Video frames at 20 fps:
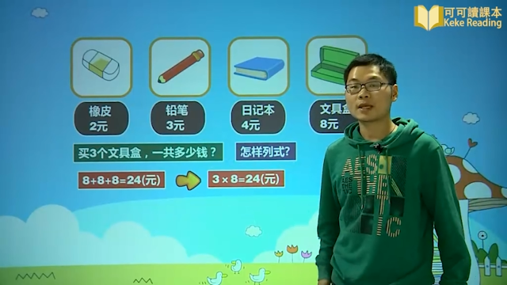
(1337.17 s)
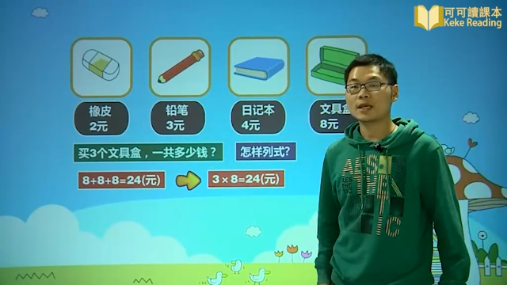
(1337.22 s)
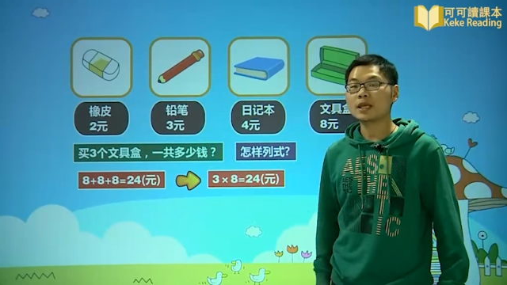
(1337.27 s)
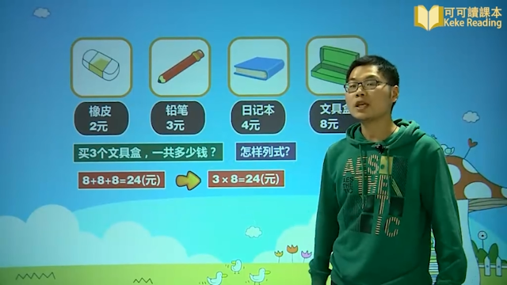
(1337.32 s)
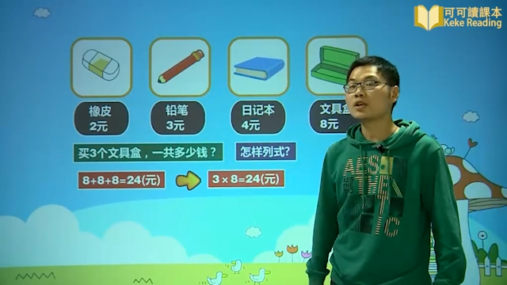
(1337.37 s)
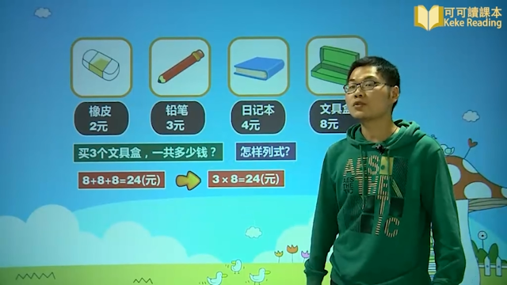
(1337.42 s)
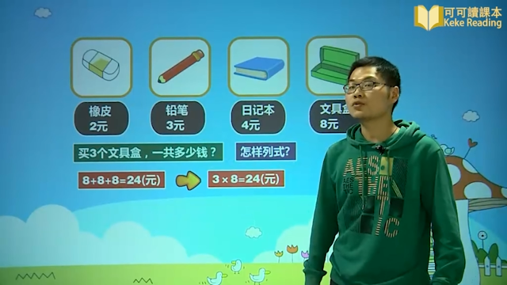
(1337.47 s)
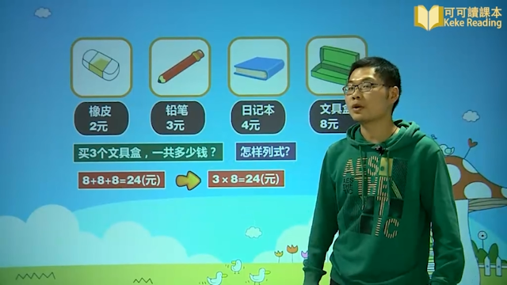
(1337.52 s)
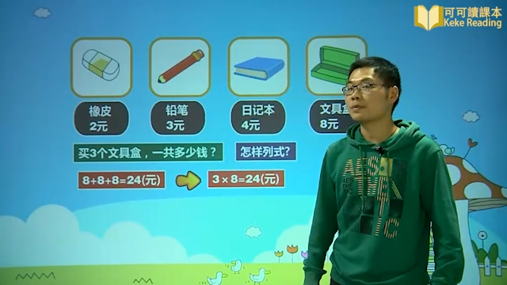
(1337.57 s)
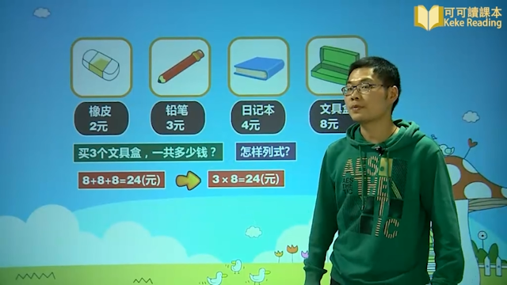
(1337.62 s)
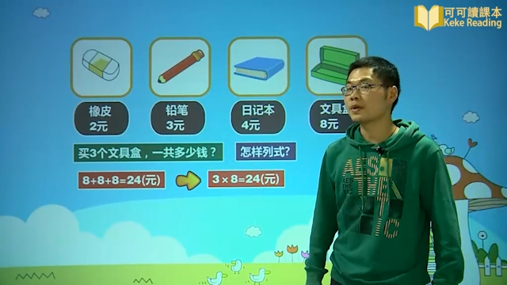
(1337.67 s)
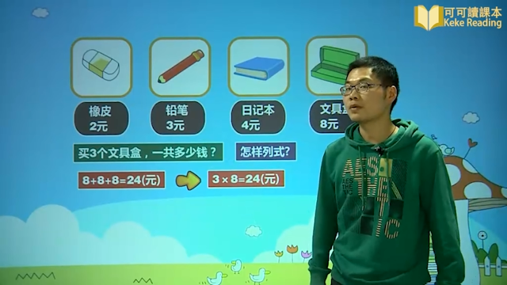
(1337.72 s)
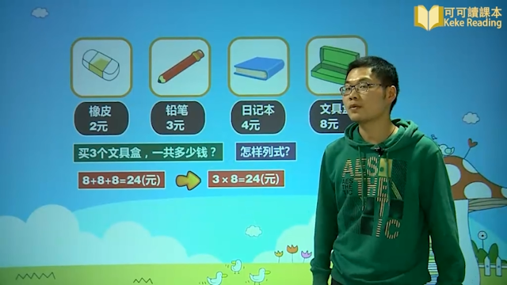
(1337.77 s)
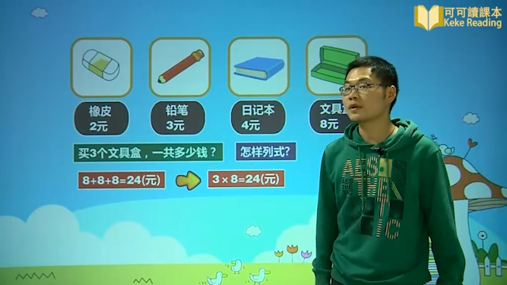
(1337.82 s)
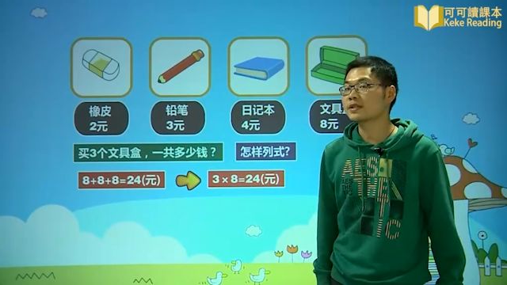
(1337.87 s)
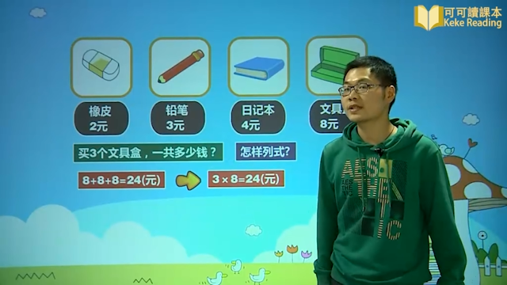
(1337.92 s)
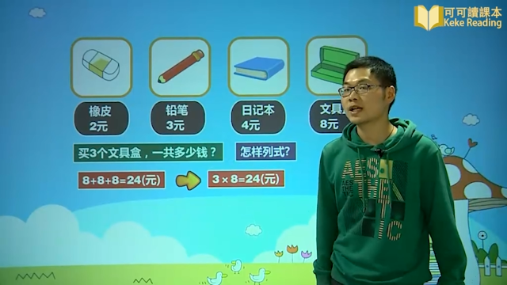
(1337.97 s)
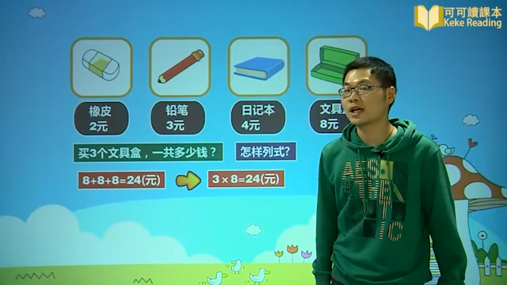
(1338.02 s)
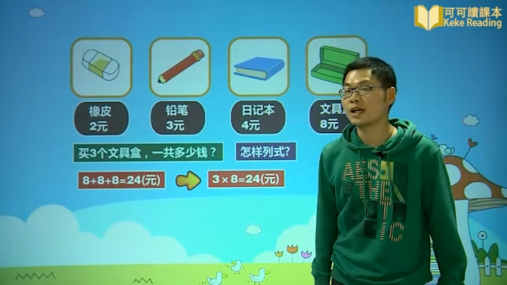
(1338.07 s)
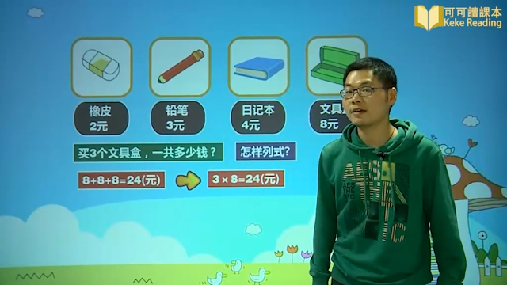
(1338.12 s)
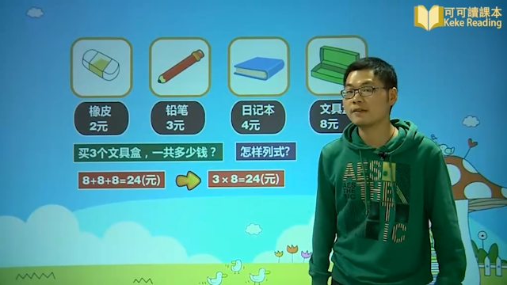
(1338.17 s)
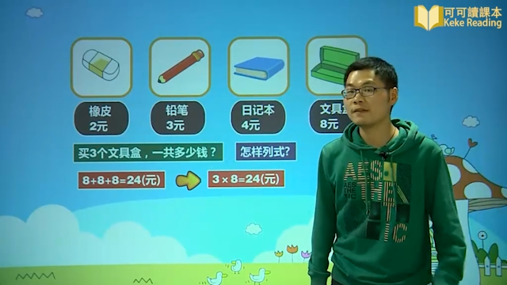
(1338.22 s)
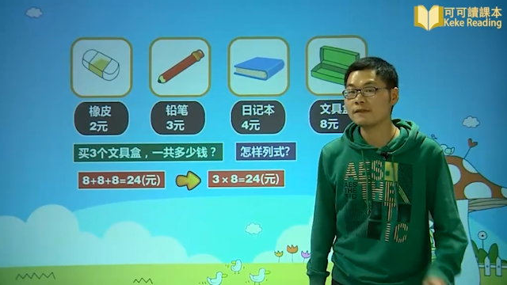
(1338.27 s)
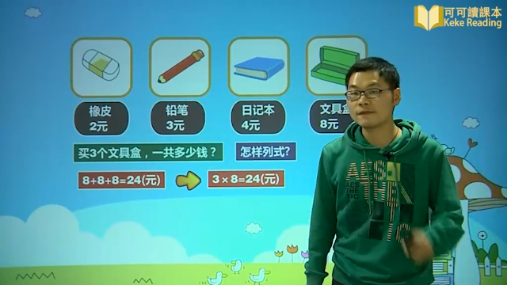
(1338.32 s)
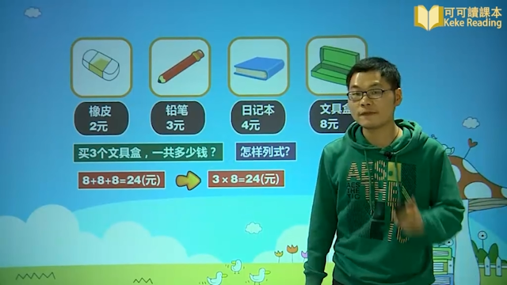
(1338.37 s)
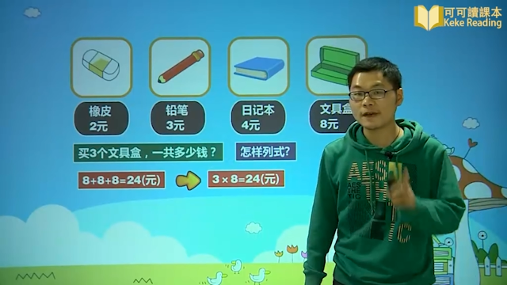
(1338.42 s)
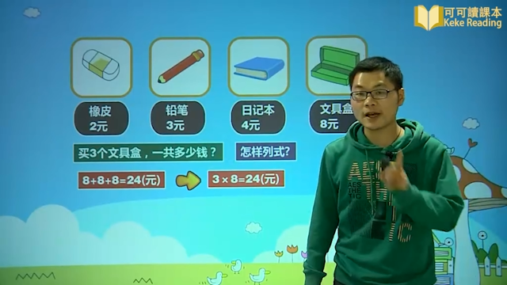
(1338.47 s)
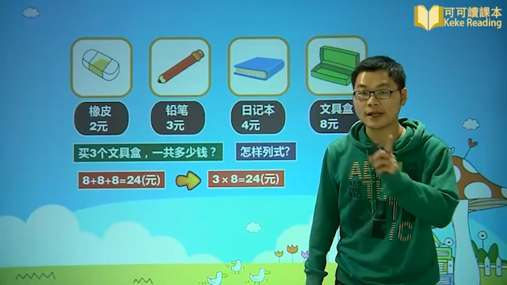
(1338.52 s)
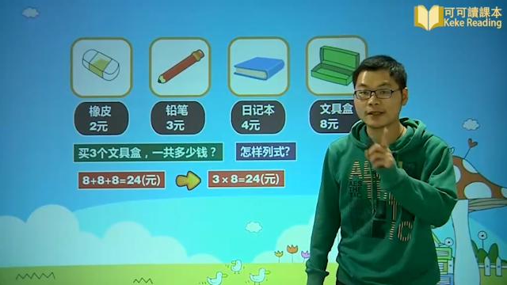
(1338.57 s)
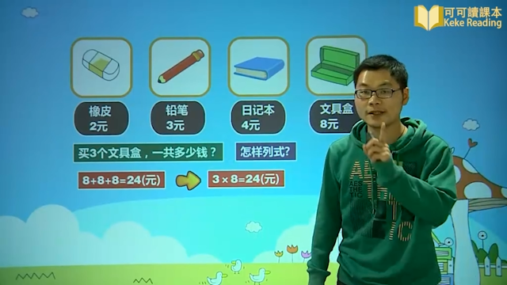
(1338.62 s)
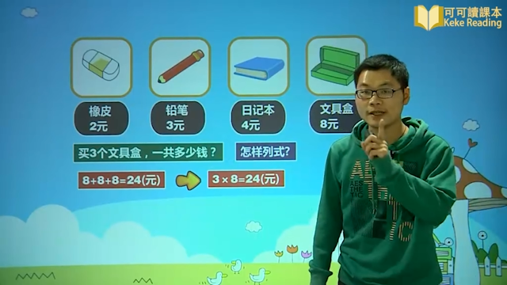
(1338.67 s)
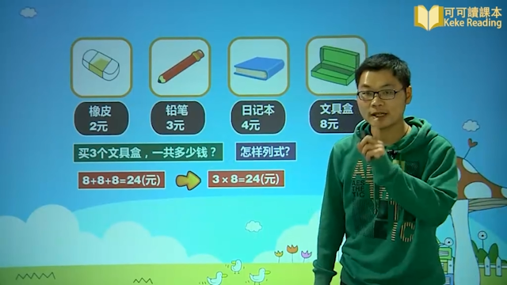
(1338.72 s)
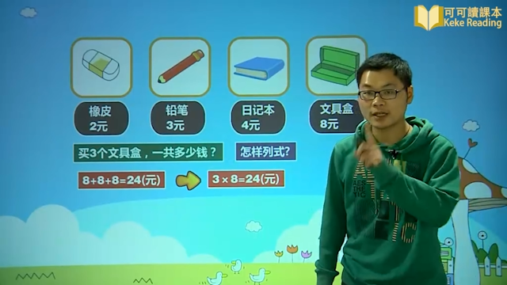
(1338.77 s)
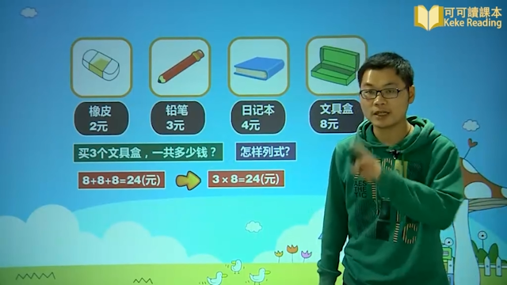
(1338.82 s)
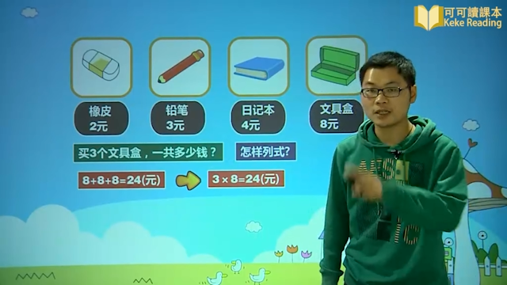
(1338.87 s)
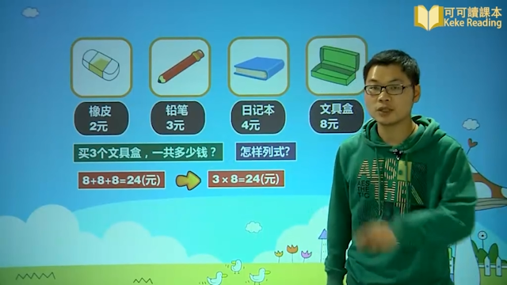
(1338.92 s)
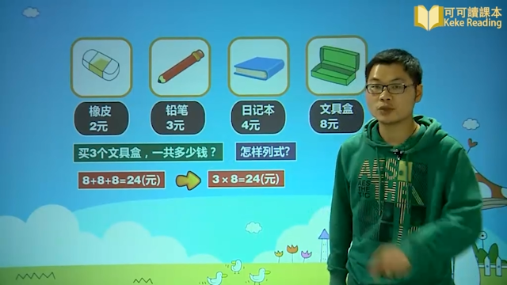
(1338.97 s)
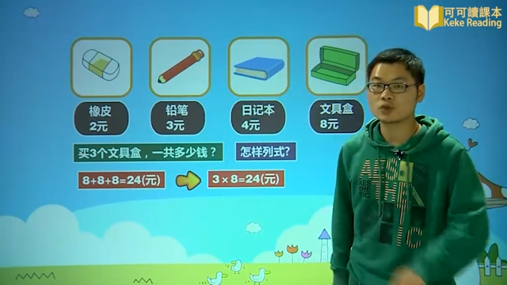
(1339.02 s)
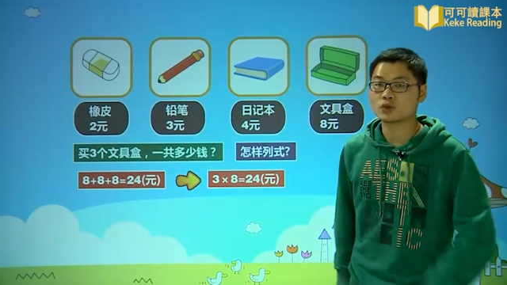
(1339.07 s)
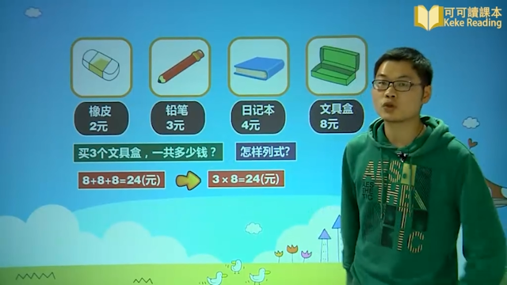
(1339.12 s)
诶，转变为乘法也
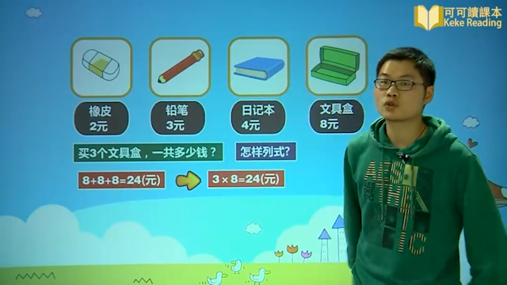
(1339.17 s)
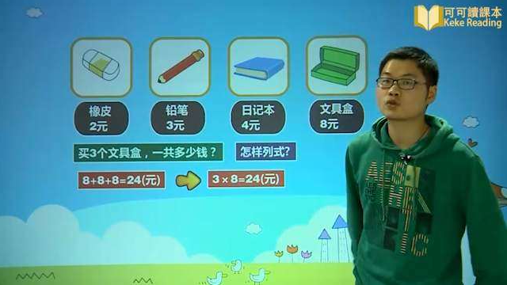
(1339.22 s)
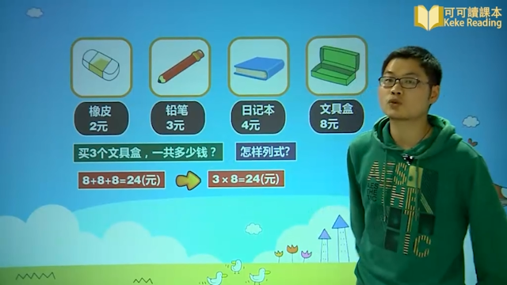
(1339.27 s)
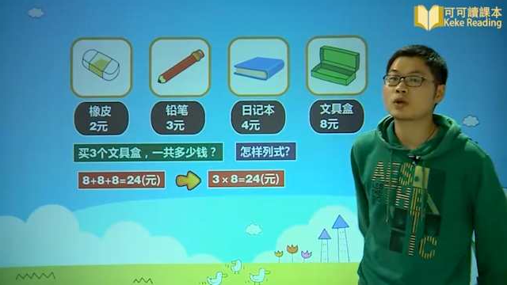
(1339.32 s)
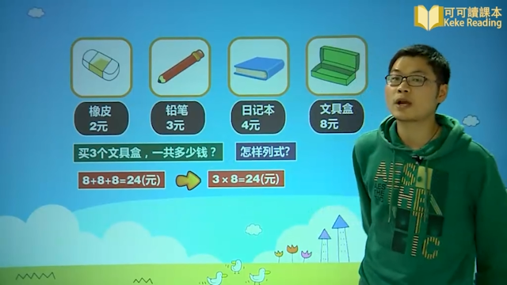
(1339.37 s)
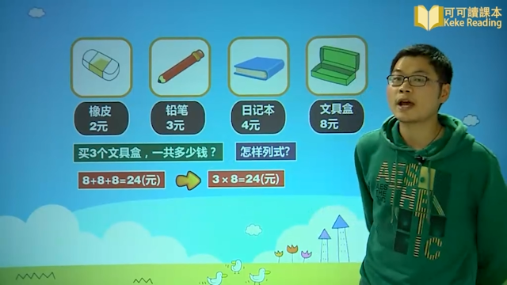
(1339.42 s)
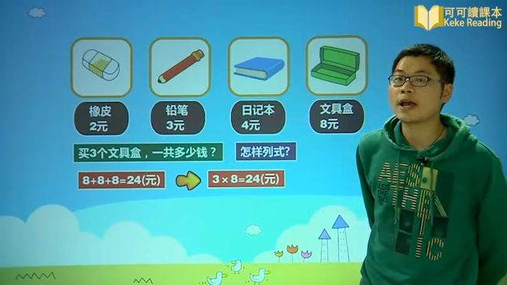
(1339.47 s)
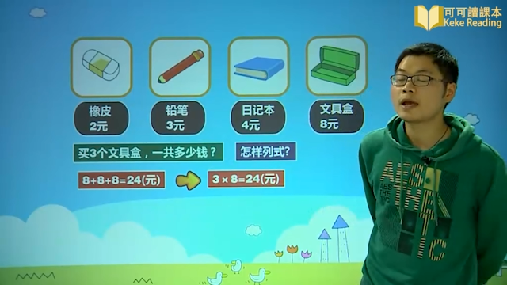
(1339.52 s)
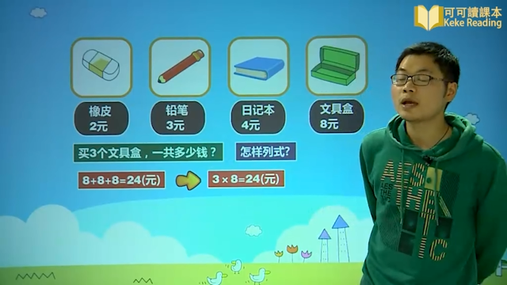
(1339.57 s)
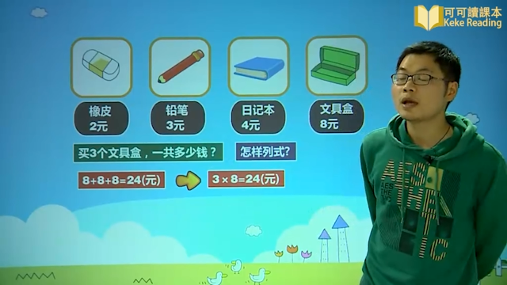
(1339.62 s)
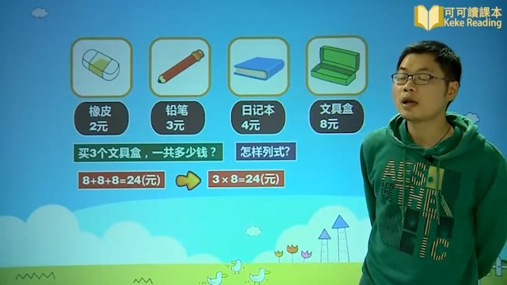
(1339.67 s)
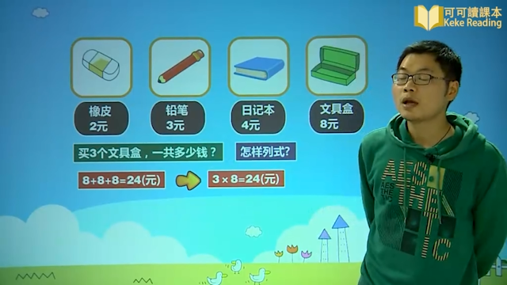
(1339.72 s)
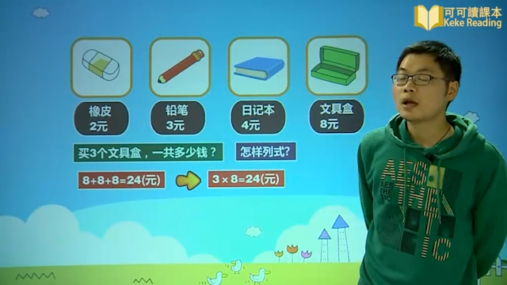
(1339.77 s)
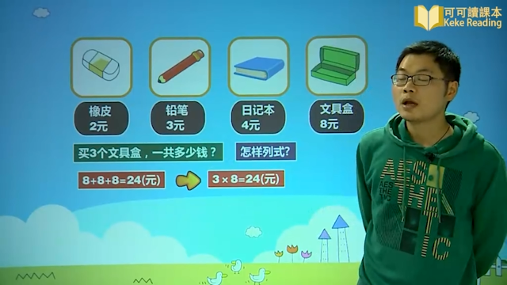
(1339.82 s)
可以做出来。